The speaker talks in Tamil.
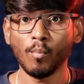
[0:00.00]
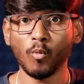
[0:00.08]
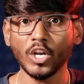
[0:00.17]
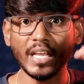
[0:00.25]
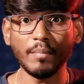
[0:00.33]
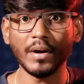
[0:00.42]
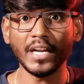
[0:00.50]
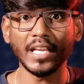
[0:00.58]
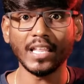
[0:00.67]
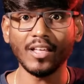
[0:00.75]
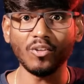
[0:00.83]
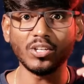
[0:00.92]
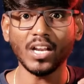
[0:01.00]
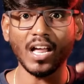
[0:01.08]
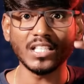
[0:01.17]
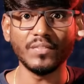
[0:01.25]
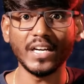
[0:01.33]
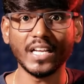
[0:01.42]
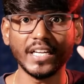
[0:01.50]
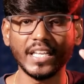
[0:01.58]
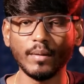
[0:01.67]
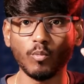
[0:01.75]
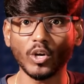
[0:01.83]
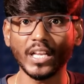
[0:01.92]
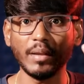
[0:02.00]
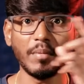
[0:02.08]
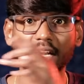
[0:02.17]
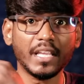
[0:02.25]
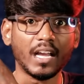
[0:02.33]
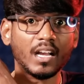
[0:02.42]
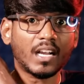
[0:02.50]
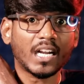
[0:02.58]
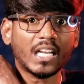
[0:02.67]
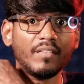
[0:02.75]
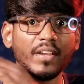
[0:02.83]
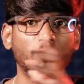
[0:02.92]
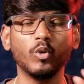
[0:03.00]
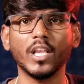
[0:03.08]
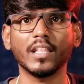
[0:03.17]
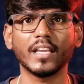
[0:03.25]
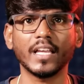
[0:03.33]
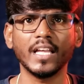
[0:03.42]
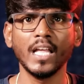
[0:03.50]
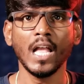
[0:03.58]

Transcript: மொட்டை மாடி அதாவது டார்ச் வீடு கட்டி மொட்டை மாடியாக கட்டவே முடியாதுங்க